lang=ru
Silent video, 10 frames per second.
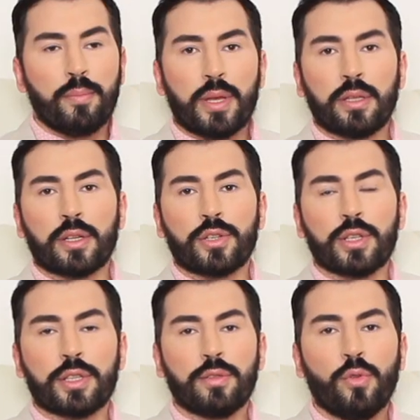перед
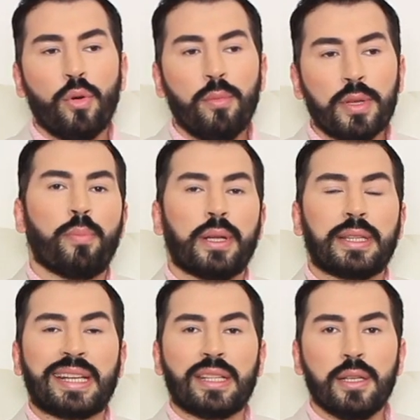Рождеством по
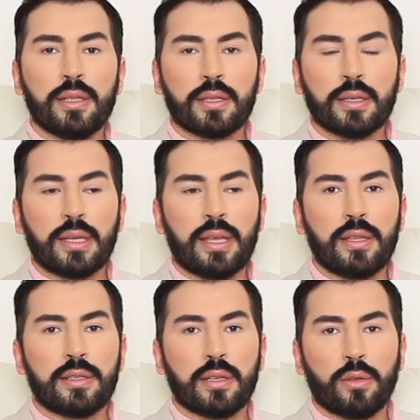традиции
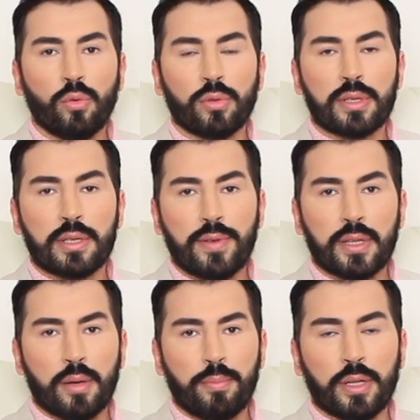Институт
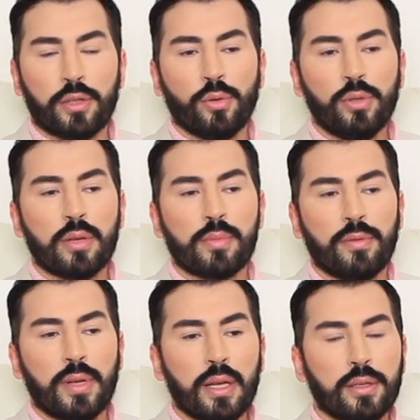цвета Пантон
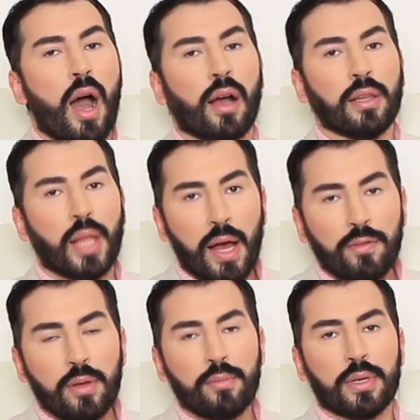объявляет о
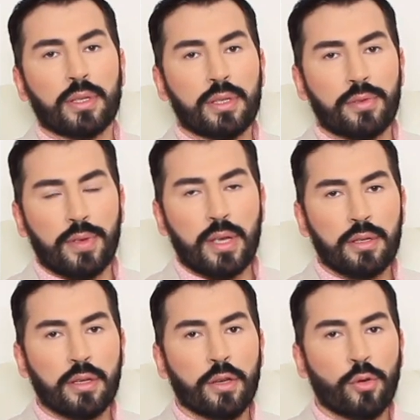главном
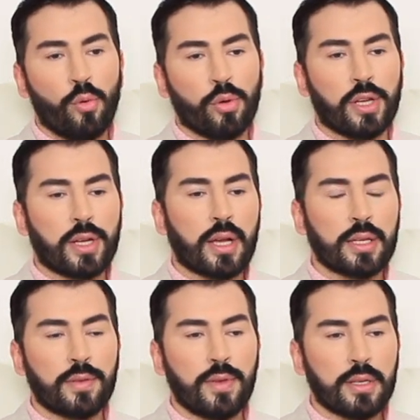цвете года. Как
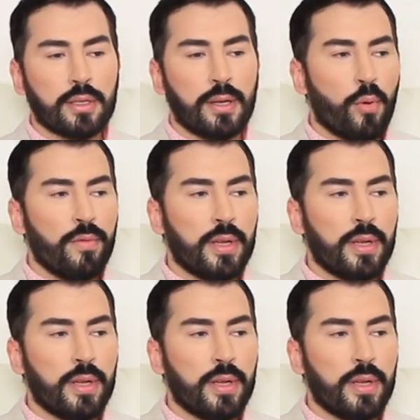известно, по